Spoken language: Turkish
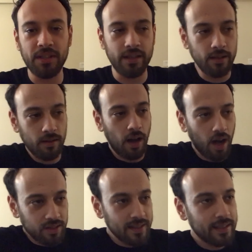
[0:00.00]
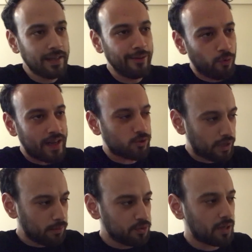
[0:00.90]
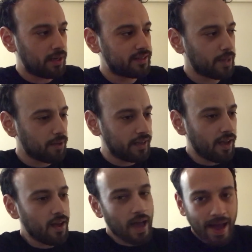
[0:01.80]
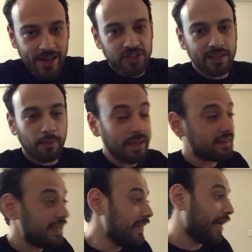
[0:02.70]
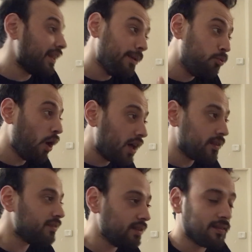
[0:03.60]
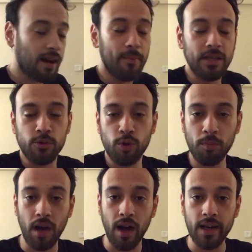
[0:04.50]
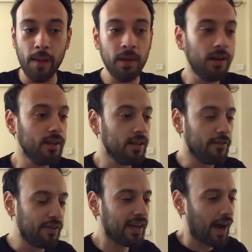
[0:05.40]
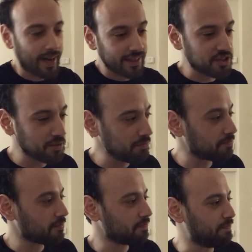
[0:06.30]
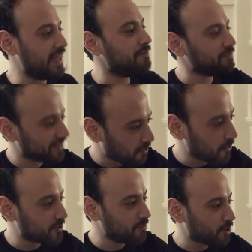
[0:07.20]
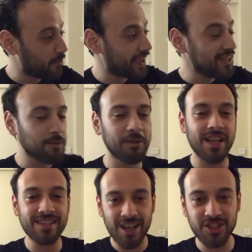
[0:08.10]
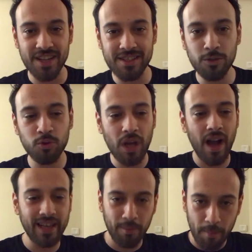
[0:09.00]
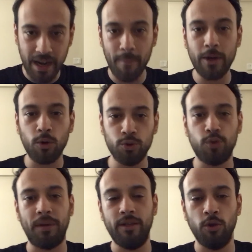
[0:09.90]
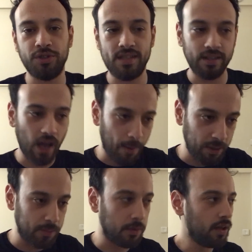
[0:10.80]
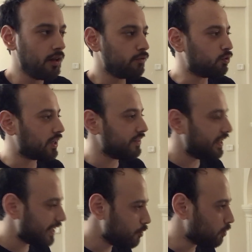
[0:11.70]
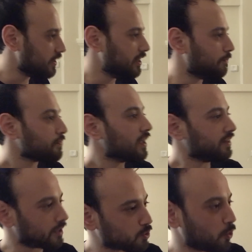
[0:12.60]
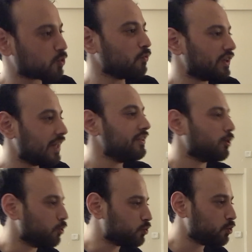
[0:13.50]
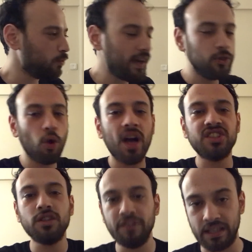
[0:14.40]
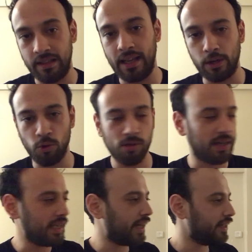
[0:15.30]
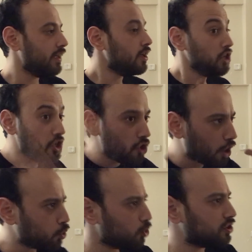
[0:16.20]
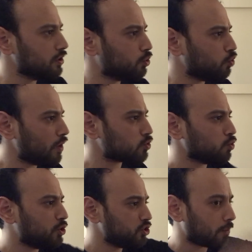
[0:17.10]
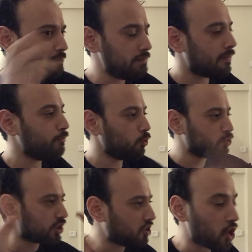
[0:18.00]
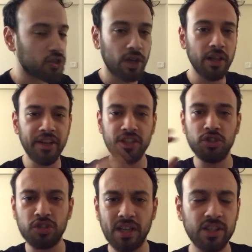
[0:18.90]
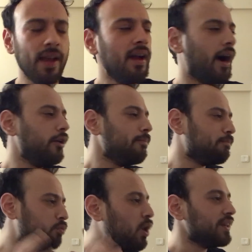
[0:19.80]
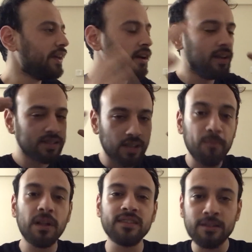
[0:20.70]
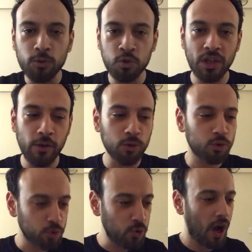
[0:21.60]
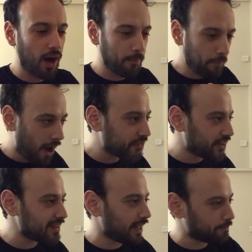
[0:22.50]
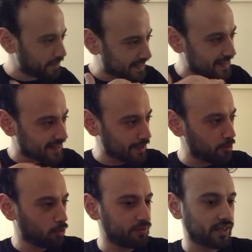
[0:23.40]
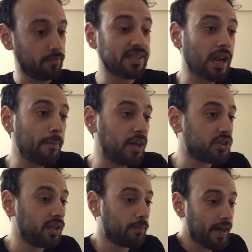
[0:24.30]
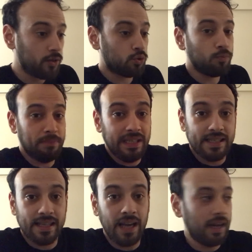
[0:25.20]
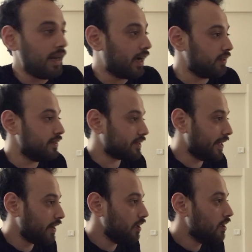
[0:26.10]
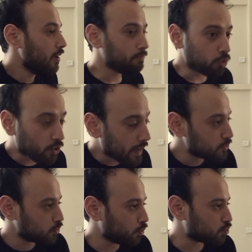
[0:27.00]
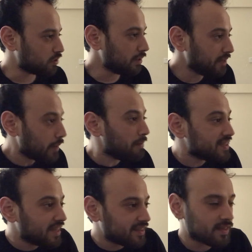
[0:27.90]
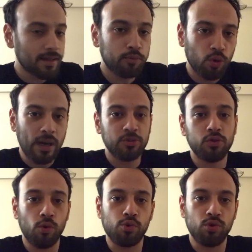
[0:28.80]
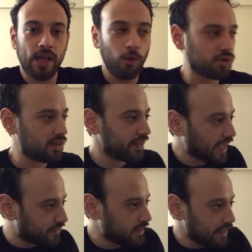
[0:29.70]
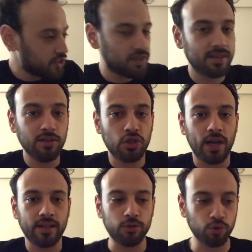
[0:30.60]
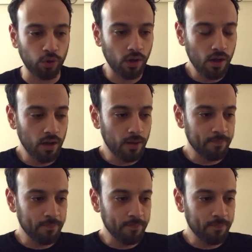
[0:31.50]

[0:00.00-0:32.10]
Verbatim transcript: yapmadı. Hani anladı ki üniversite önemli bir şey belki ama hani her şey demek değil. Herhalde bunu anladı diye tahmin ediyorum ailem. Ve kardeşim benim olduğum döneme gelince biraz daha şanslıydı. Çünkü ailemle beraber konuşup hani yöneticileri ne yapalım, Furkan'ı nereye yollayalım, nasıl olsun falan diye konuşuldu. Ve yani çok açık fikirlilerdi o zaman. Yani illa 4 yıllık üniversite okuyacak, bilmem ne olacak, dershanelere gidecek, şey gidecek. Hani bu kadar saplantılı düşünceler yoktu. Çünkü anladılar bir sistemin olması gerekiyor. Mesela ben şey dedim eğer çocuk bilgisayarla alakalıysa eğer programcılık okusun dedim. Direkt meslek lisesinde programcılık okusun yani. O sırada kendini geliştirsin dışarıdan. Çünkü